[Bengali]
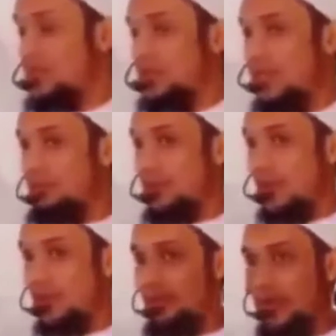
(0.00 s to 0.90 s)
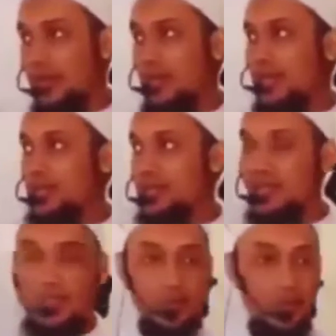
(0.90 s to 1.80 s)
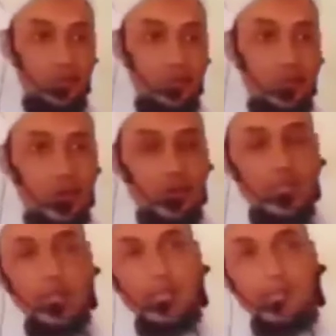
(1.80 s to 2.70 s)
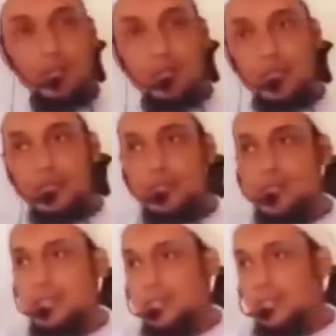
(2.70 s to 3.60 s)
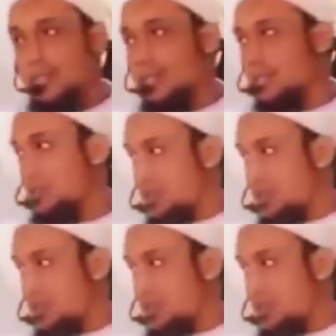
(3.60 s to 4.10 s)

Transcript: চোখের পলক পড়ার আগেই সিংহাসন অনেক দূরের একটা স্থান থেকে একটা